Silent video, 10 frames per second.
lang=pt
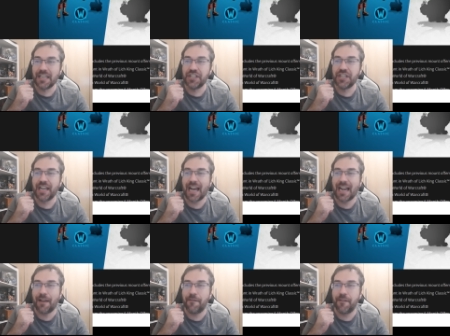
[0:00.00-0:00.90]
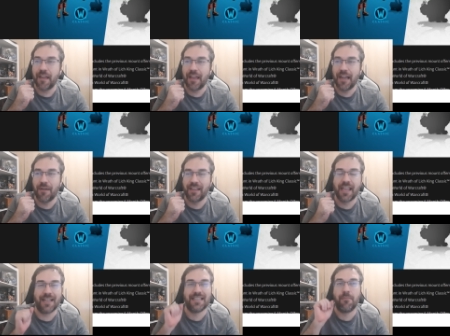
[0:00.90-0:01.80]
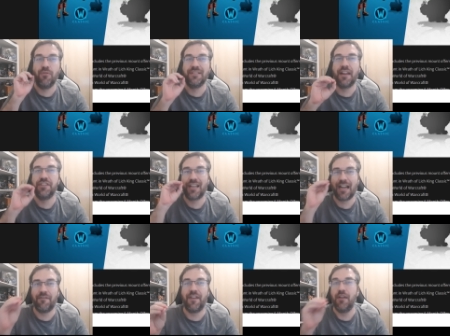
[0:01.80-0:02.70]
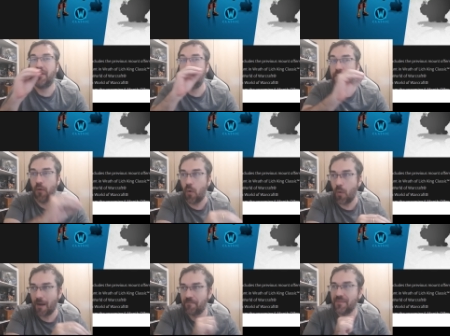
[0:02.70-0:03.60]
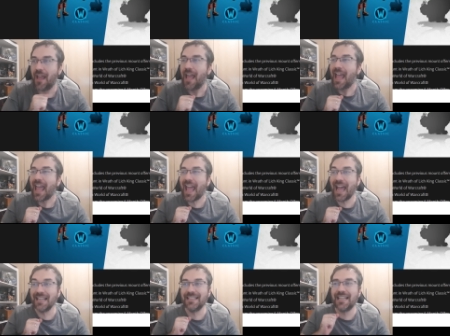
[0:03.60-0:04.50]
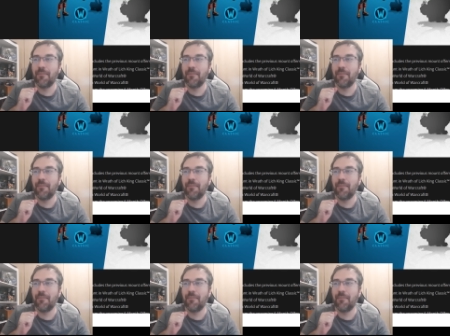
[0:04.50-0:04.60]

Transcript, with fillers: escaravelho aqui, essa montaria de escaravelho que voa, essa